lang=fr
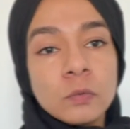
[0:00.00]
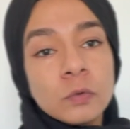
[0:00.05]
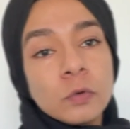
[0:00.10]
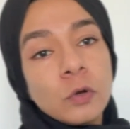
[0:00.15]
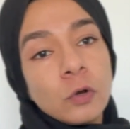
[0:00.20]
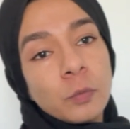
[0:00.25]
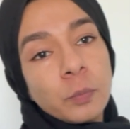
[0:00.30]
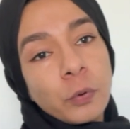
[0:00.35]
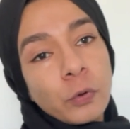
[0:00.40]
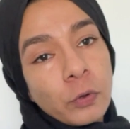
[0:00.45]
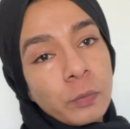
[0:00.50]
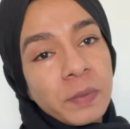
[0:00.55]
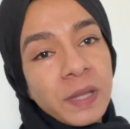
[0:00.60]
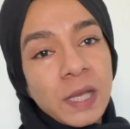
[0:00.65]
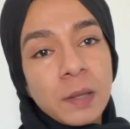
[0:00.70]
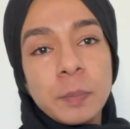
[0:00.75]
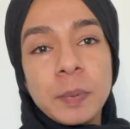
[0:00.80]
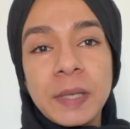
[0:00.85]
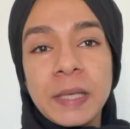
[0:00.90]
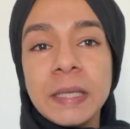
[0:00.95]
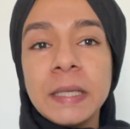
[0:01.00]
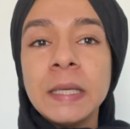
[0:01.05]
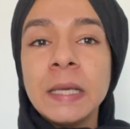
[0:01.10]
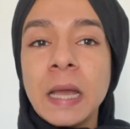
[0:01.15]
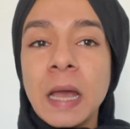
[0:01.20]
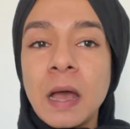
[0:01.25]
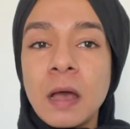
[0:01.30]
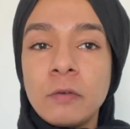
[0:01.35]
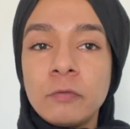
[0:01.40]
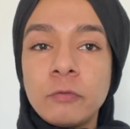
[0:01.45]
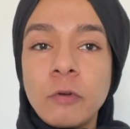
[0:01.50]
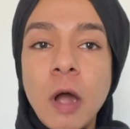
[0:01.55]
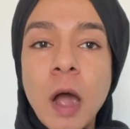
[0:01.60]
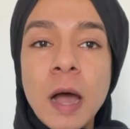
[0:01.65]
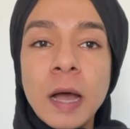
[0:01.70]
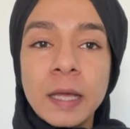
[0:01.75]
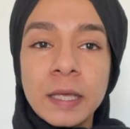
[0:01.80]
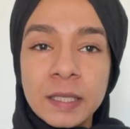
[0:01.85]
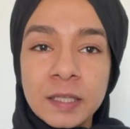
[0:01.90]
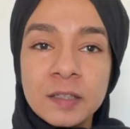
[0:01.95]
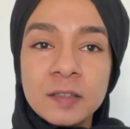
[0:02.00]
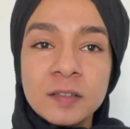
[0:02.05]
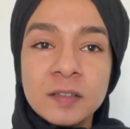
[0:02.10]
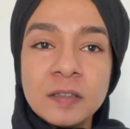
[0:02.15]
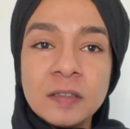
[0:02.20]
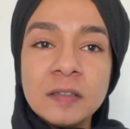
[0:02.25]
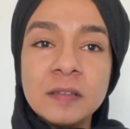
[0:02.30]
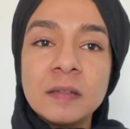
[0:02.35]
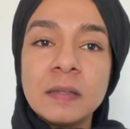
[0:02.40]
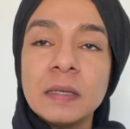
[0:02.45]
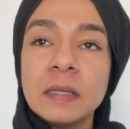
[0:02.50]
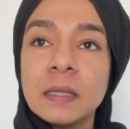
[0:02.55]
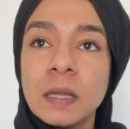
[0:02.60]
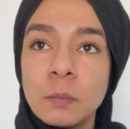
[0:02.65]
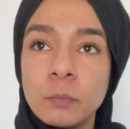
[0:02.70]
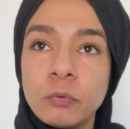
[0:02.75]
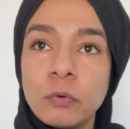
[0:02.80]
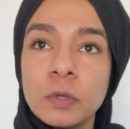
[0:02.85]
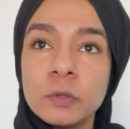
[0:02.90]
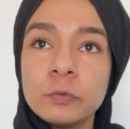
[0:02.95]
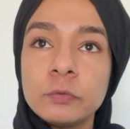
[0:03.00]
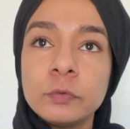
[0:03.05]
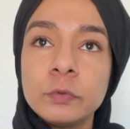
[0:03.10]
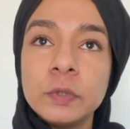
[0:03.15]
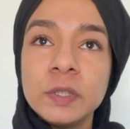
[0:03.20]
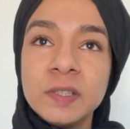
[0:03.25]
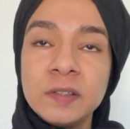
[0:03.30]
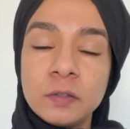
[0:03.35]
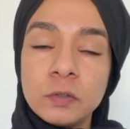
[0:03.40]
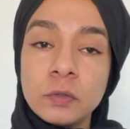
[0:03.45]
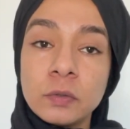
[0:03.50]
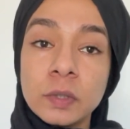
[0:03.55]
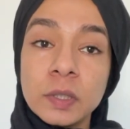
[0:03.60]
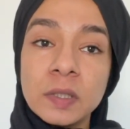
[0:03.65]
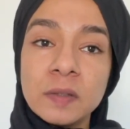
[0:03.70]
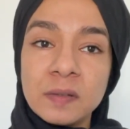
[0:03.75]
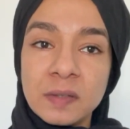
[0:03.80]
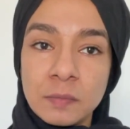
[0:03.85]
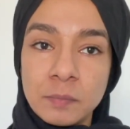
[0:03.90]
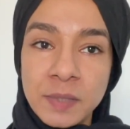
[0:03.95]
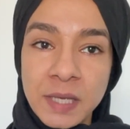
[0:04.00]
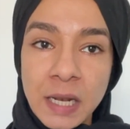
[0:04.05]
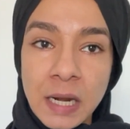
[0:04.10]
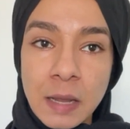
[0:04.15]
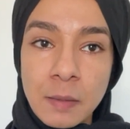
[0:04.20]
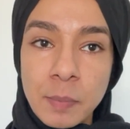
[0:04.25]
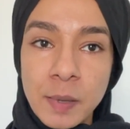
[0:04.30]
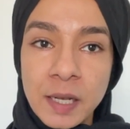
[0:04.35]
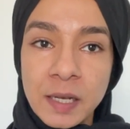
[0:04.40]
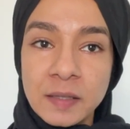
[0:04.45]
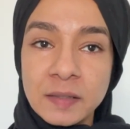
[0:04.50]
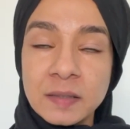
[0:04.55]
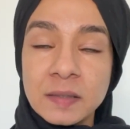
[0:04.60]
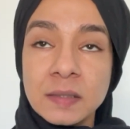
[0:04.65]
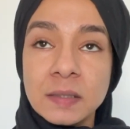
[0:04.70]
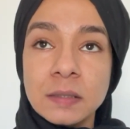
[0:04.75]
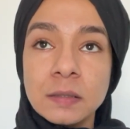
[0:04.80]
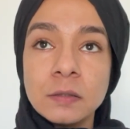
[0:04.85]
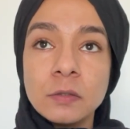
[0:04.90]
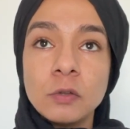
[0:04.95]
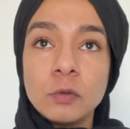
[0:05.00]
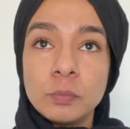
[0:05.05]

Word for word: Donc le premier pays à avoir existé d'un point de vue historique c'est bien la Palestine